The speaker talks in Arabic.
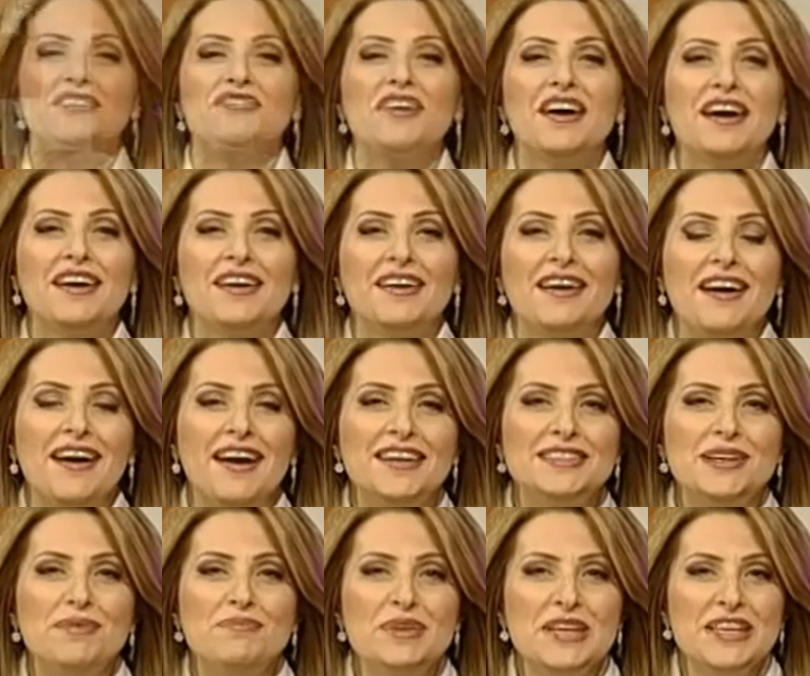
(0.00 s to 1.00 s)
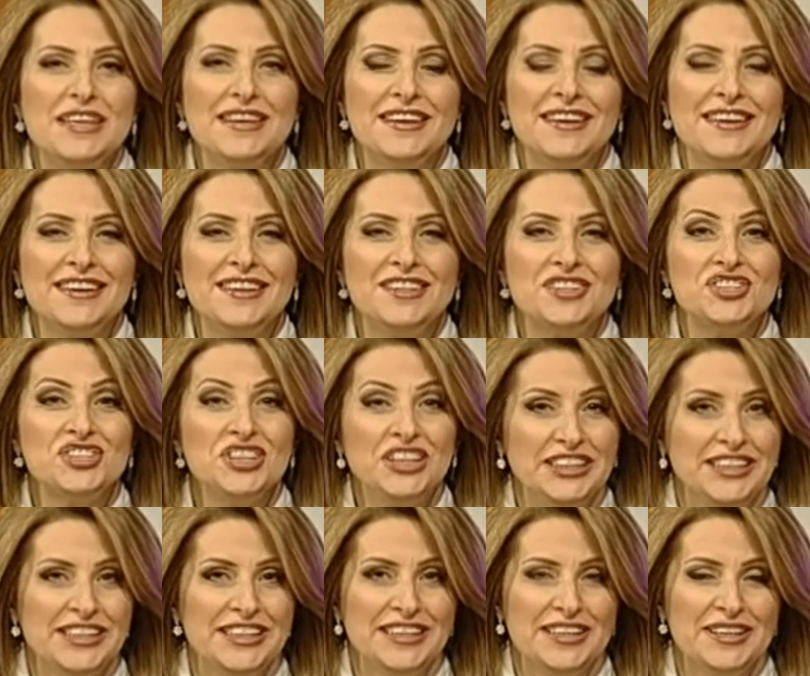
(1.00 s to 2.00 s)
فقرة أدبية
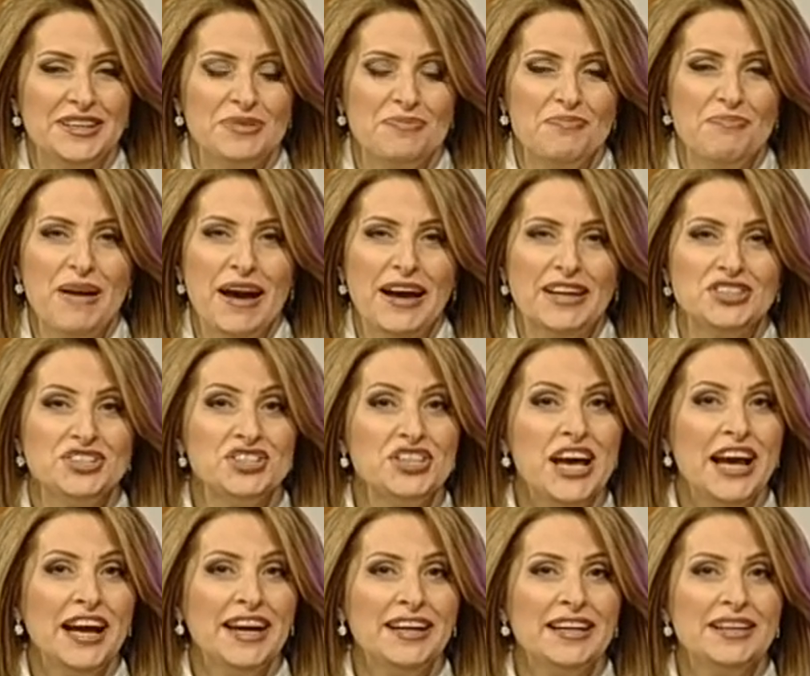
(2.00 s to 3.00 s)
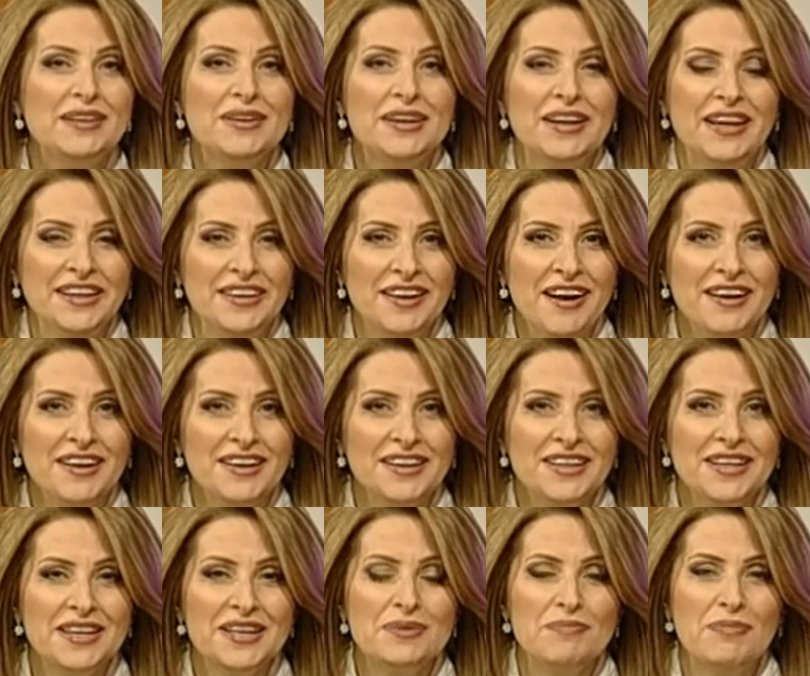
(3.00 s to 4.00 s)
شعرية مع الشاعر
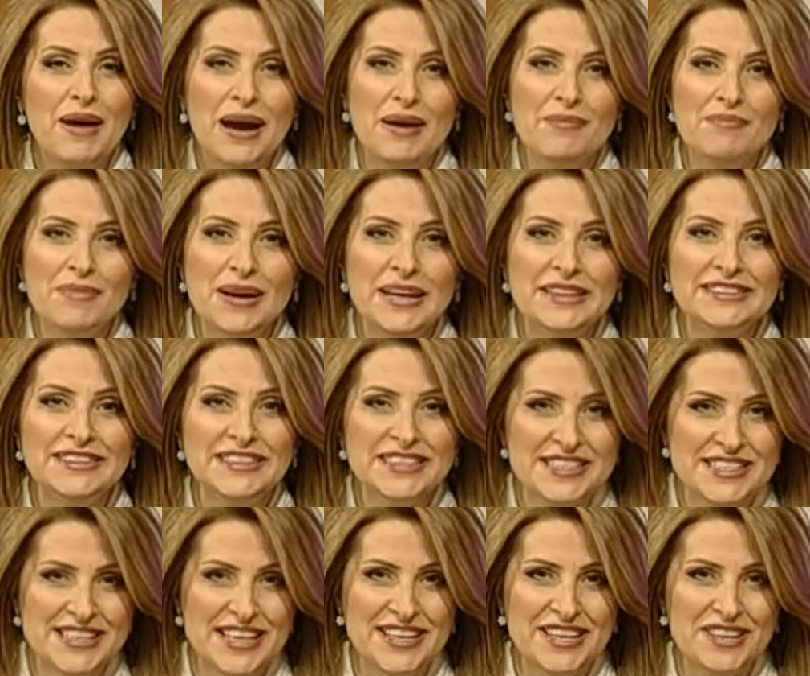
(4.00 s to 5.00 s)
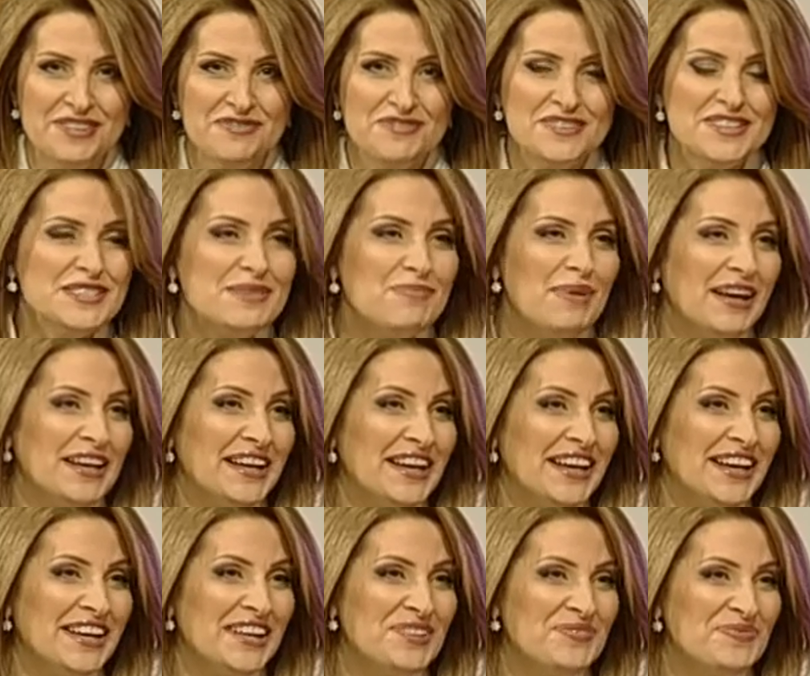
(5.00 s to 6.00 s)
العراقي محمد نصيف صباح الخير